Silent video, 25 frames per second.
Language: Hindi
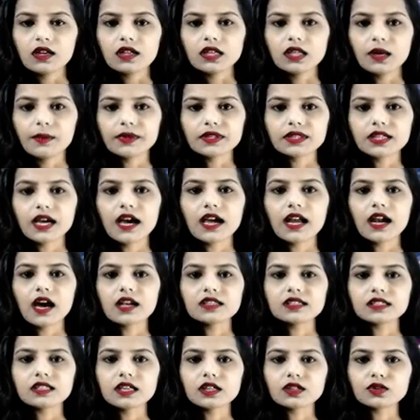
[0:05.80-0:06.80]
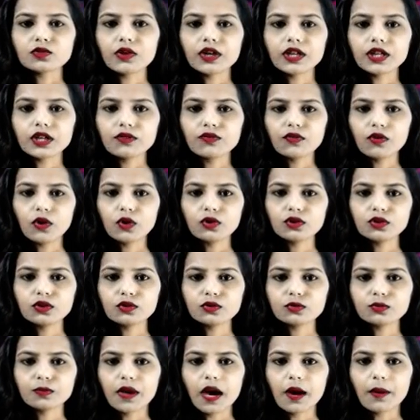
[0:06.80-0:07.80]
नमस्कार आज तक 24
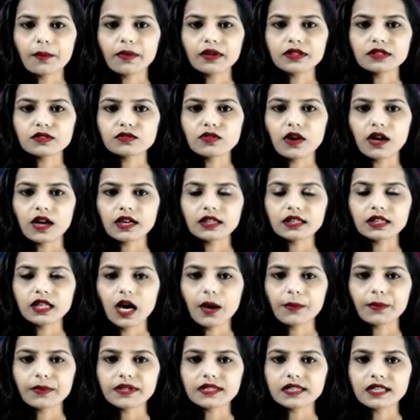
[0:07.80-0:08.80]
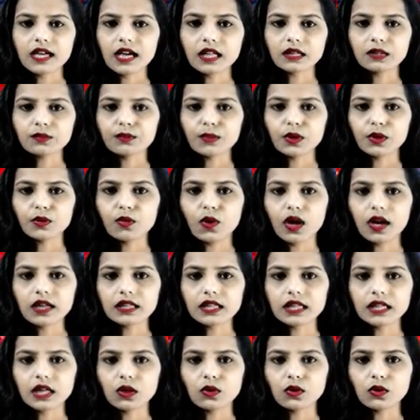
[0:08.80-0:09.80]
न्यूज में आपका स्वागत है आपके साथ मैं हूं
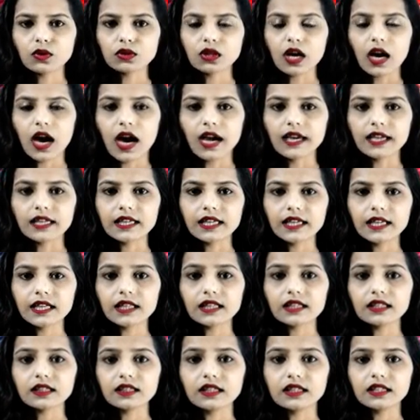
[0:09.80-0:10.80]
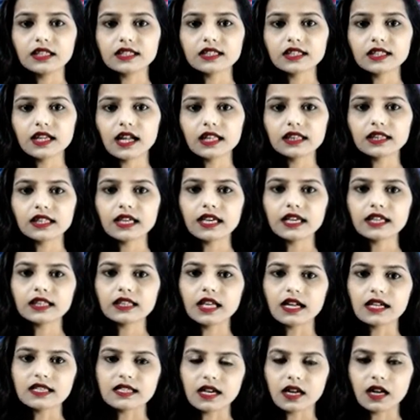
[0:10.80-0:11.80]
आरती गहलोत आइए नजर डालते हैं
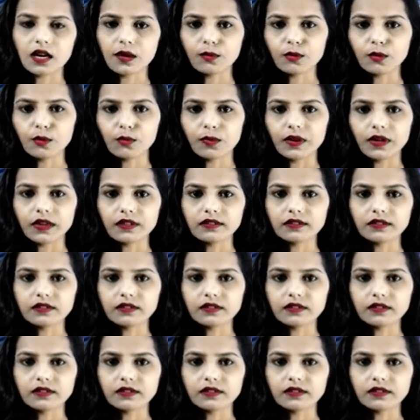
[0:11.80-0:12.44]
ताज़ा खबरों पर